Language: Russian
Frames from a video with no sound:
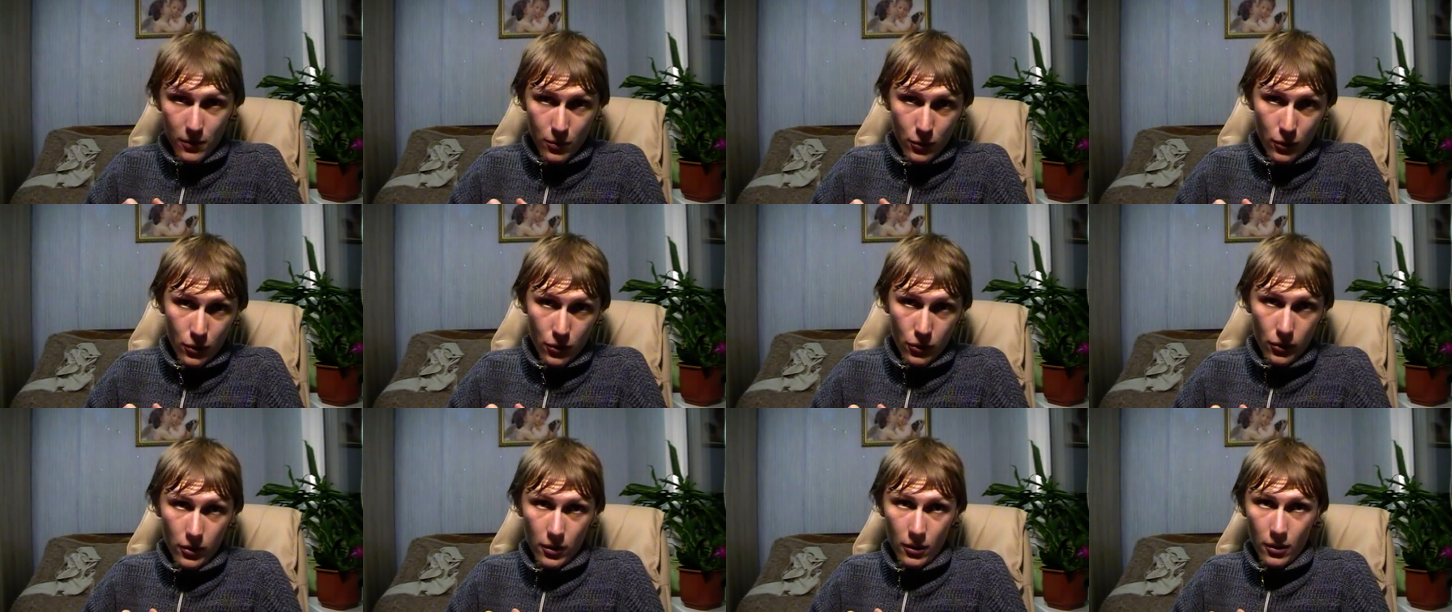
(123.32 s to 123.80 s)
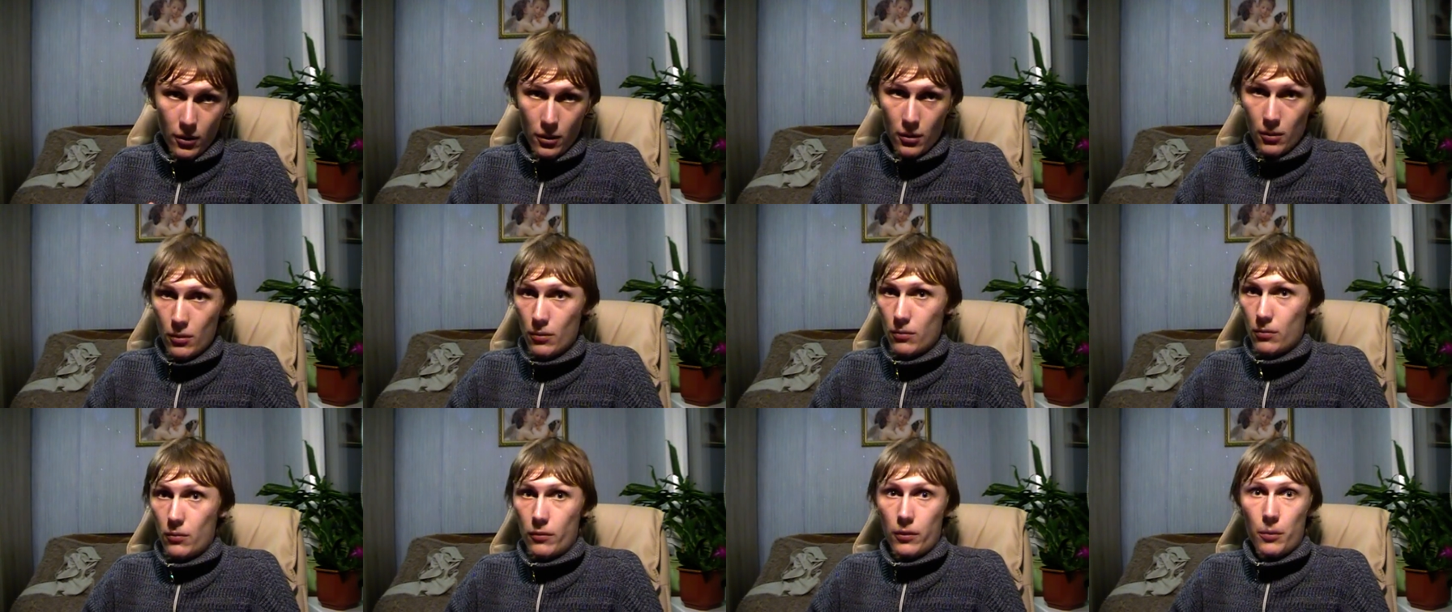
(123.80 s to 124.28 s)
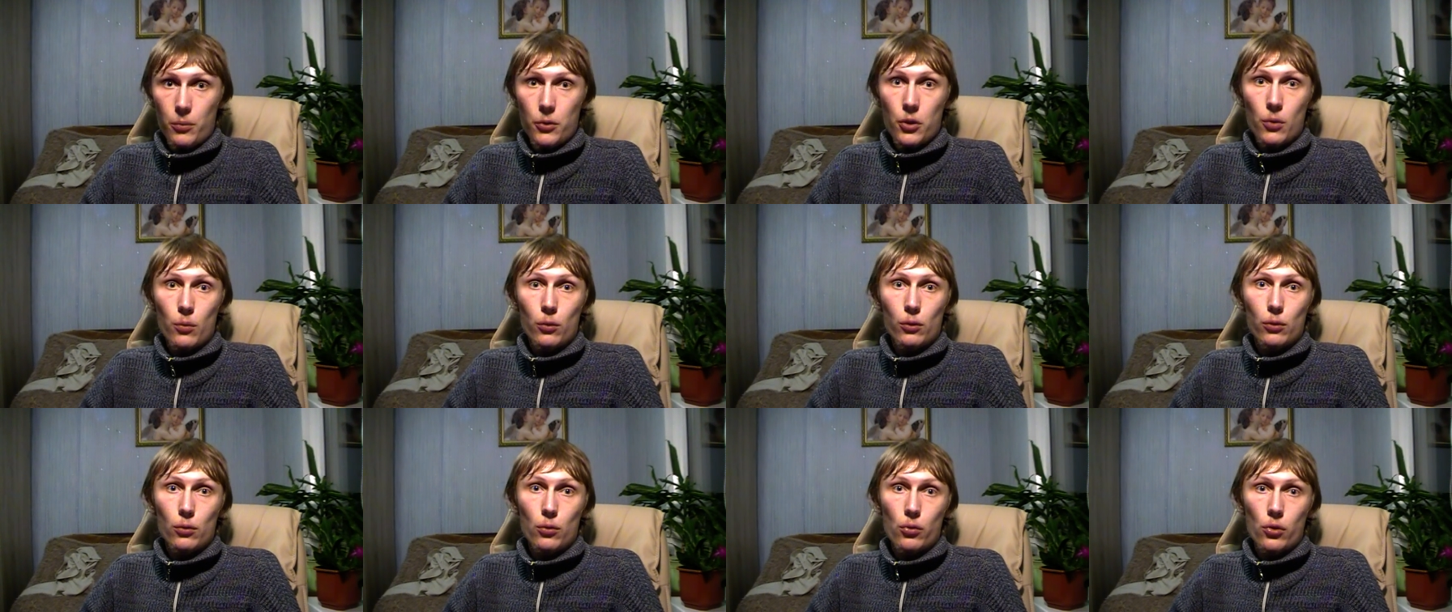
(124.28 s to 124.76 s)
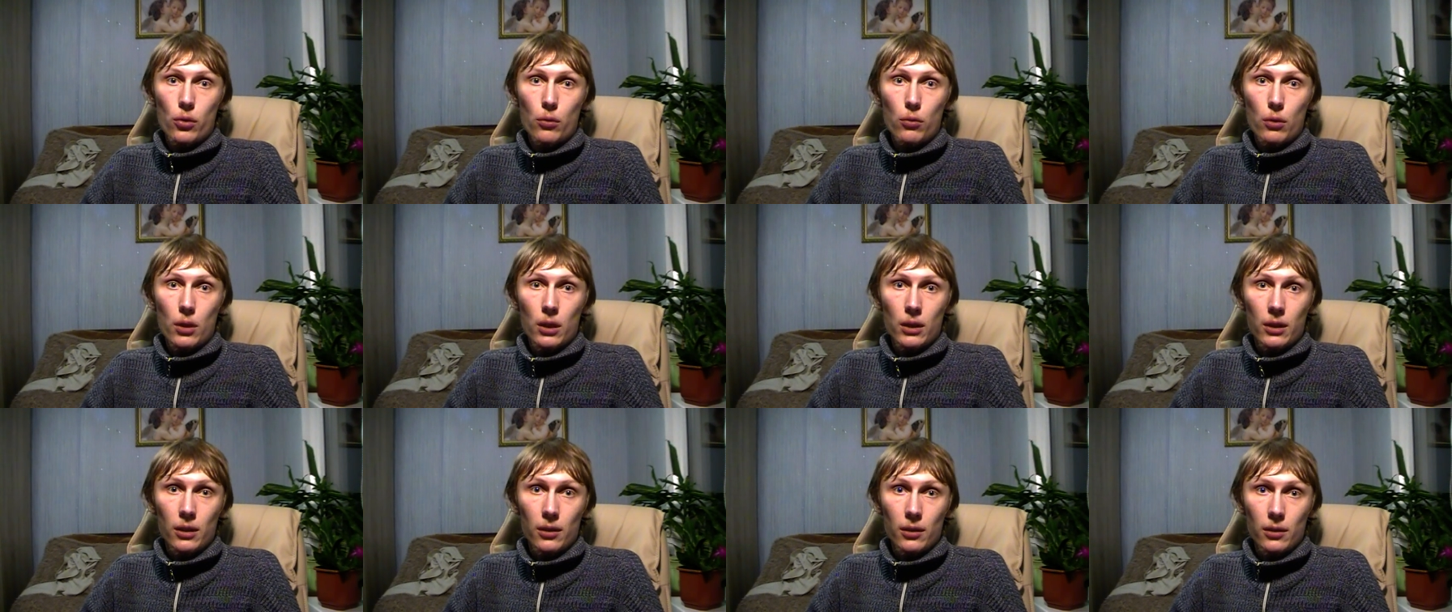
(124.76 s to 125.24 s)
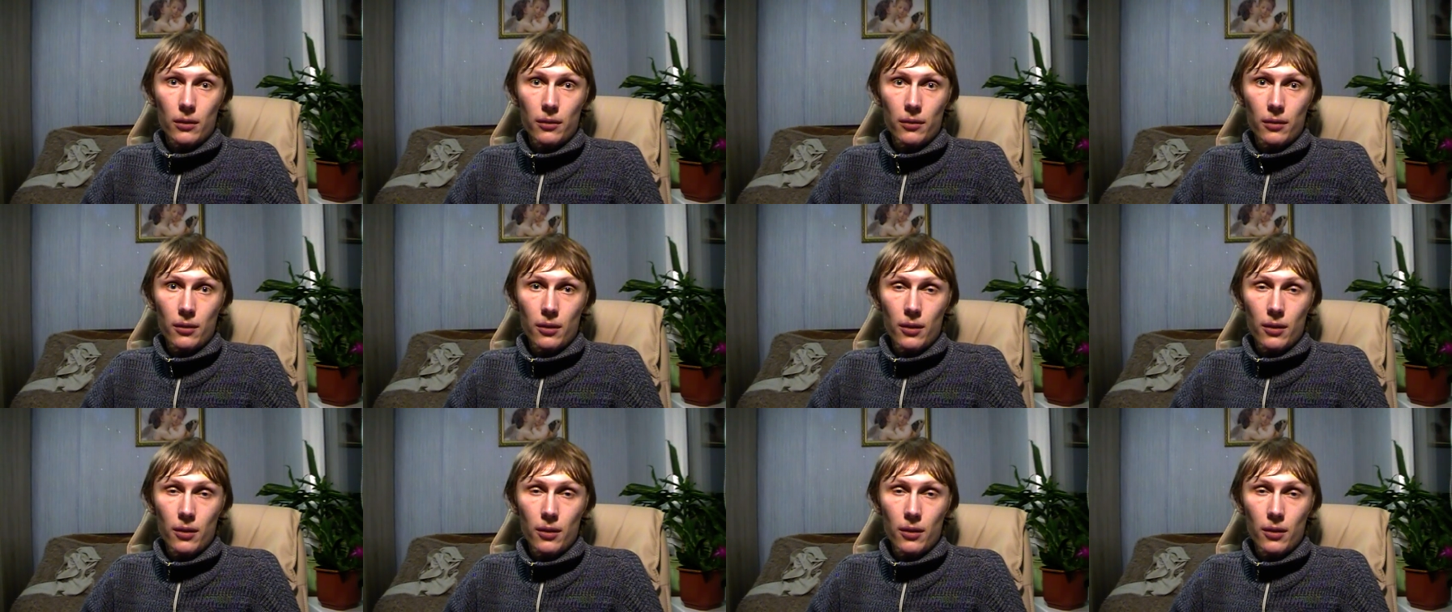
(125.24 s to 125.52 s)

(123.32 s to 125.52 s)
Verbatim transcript: можете. Вы почему-то уже у канатов.